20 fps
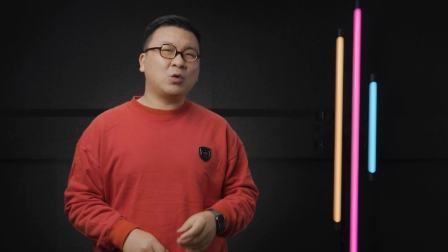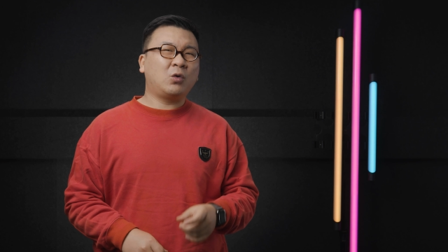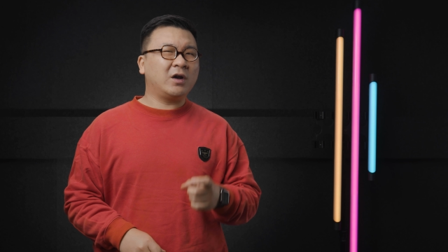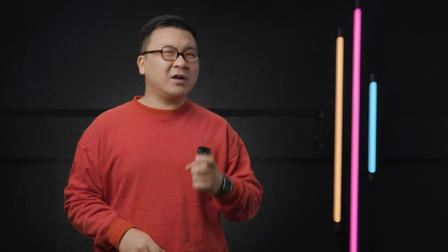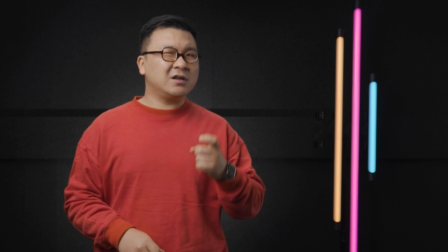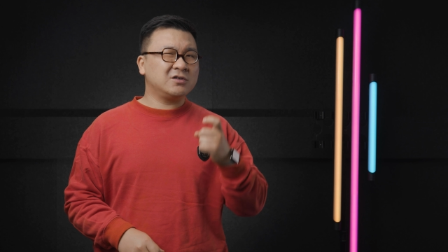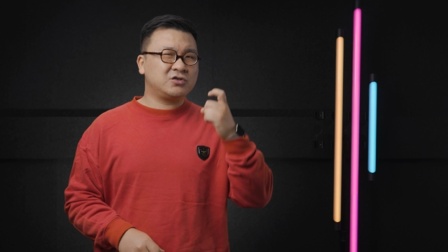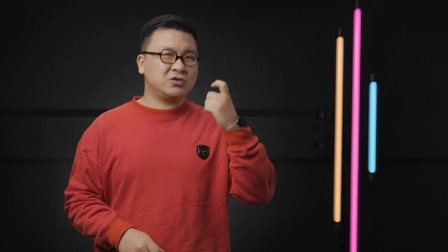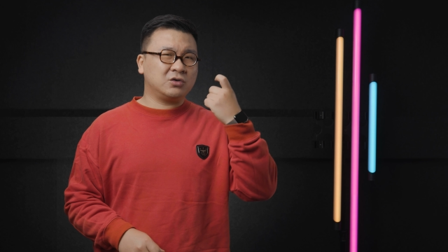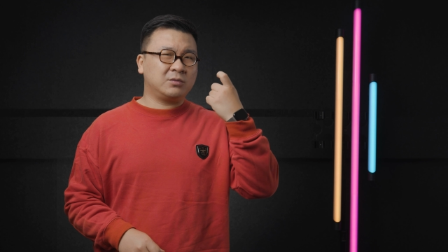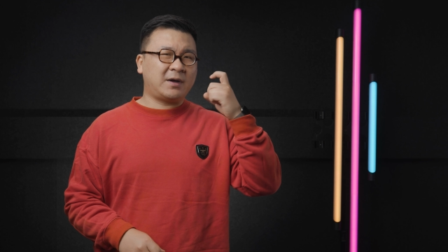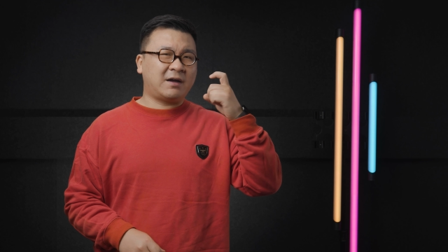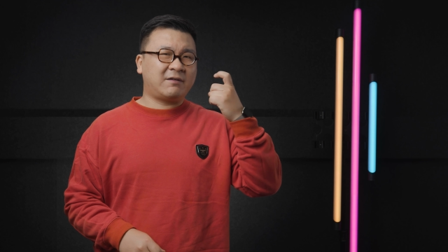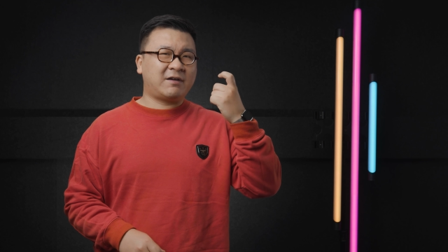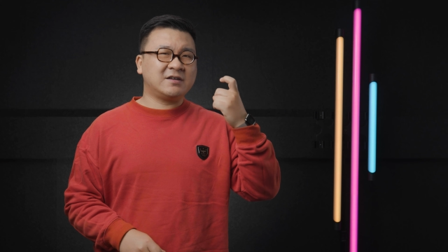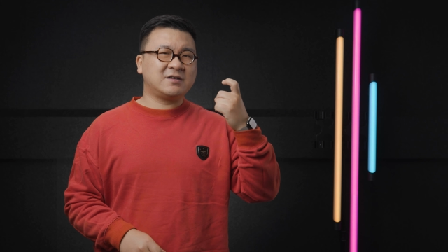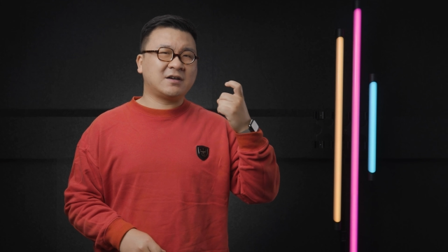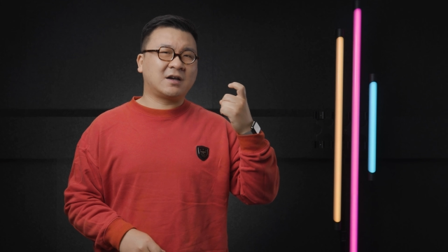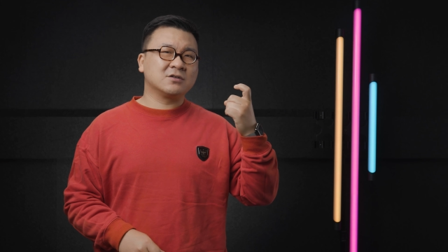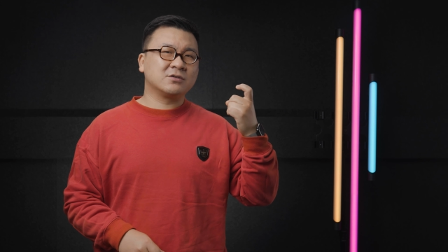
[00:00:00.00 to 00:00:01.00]
多了九百
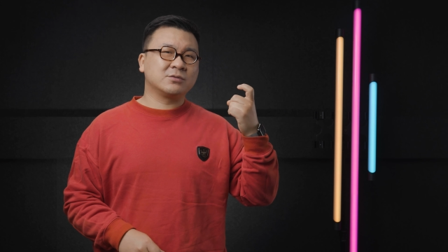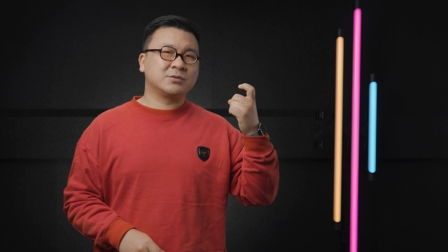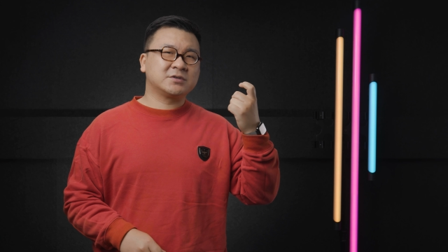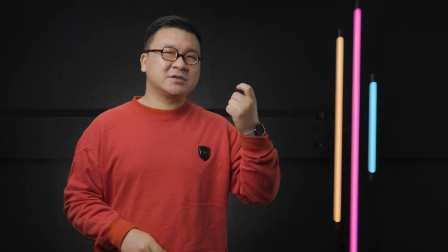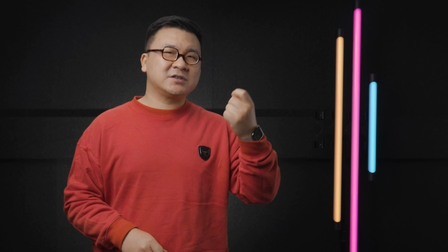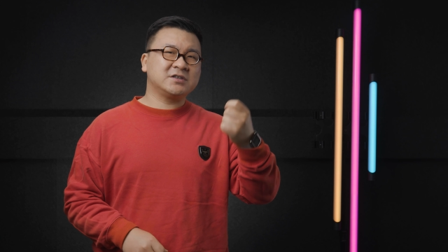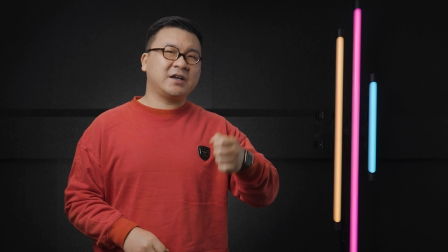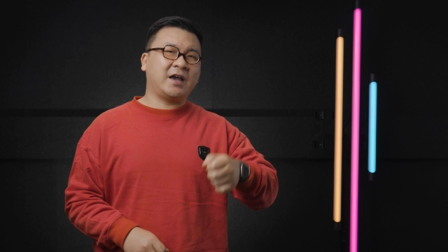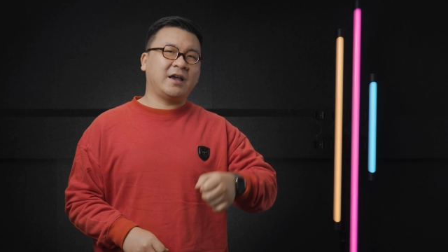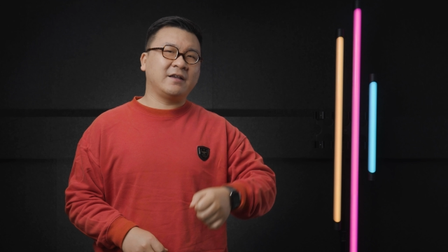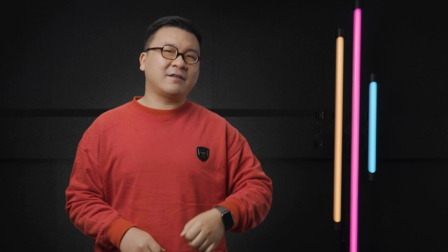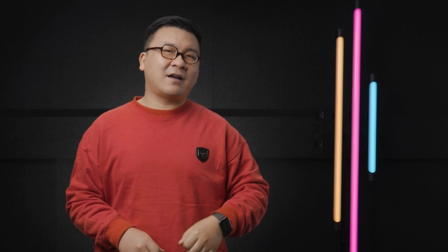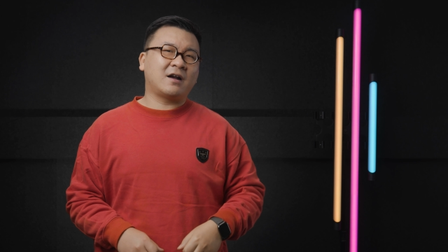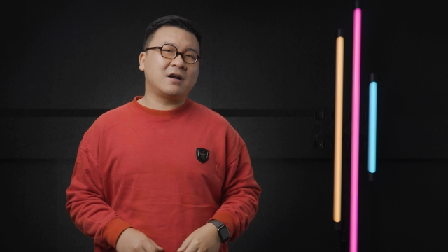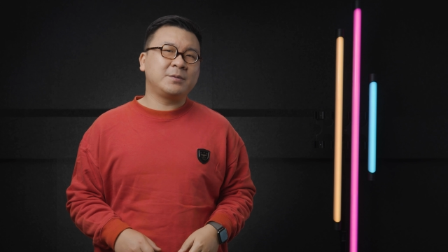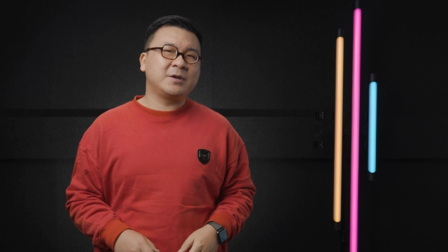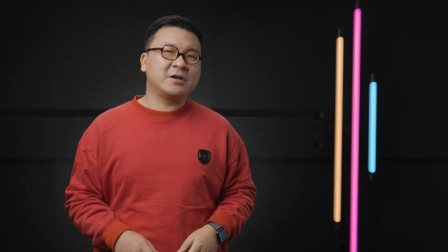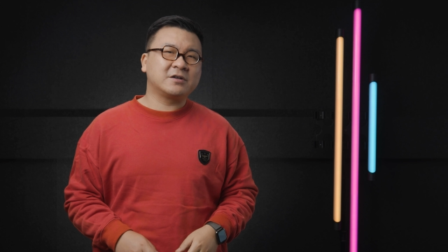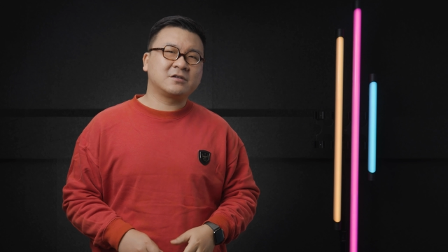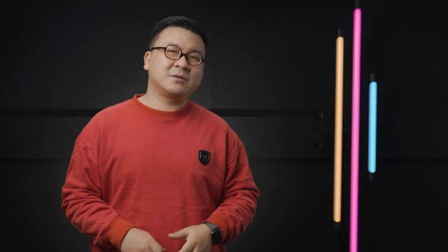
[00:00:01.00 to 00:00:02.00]
万像素，4K
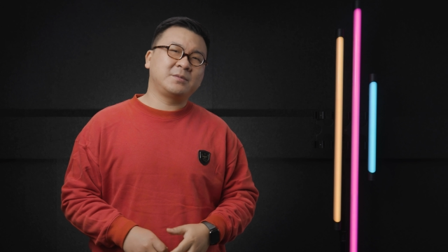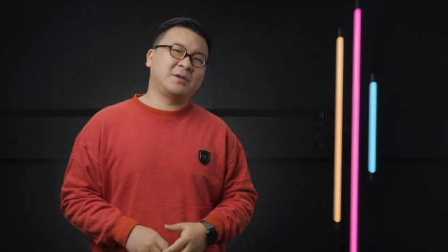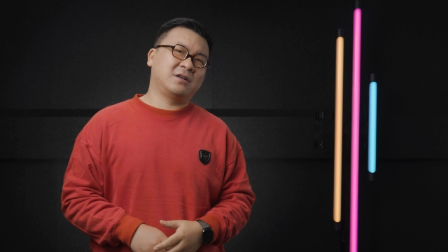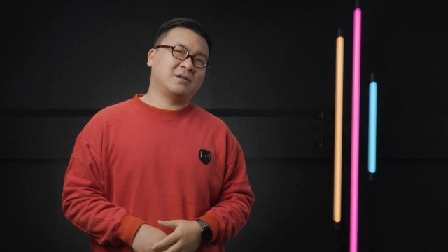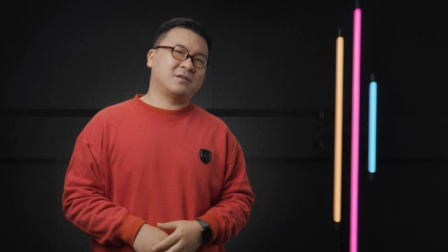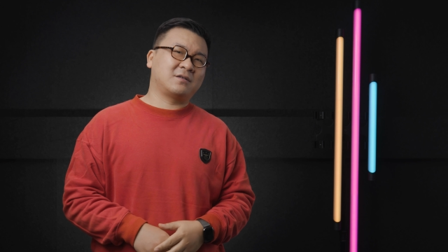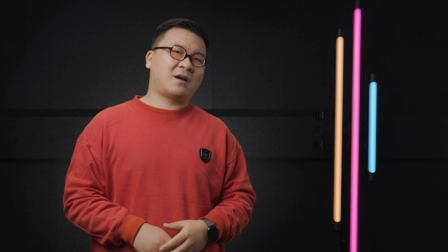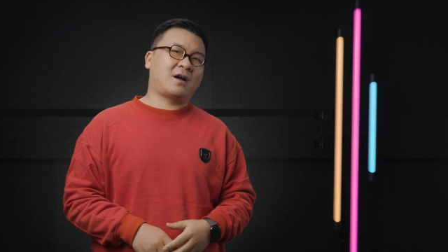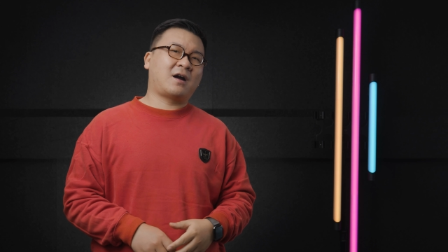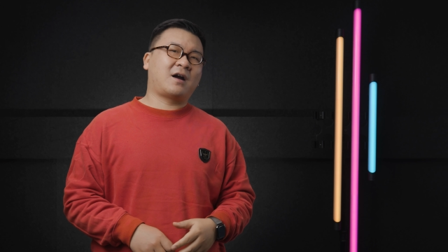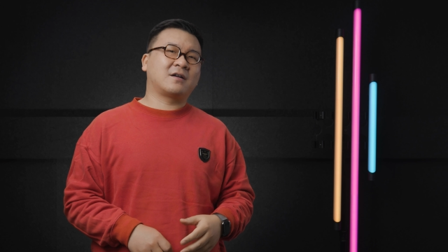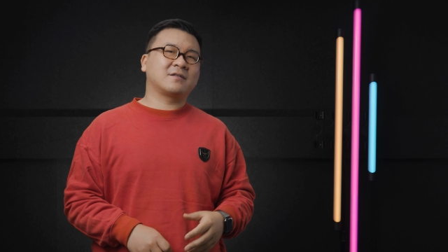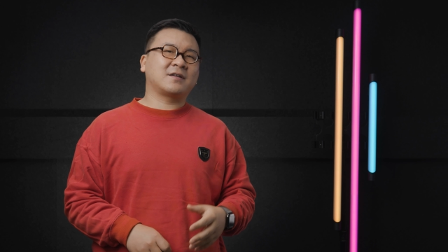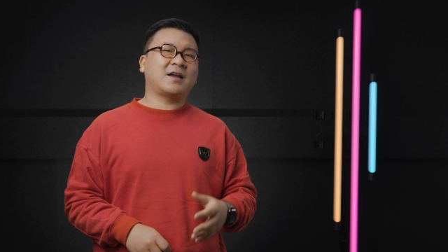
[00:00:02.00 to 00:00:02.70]
30P 十比特422，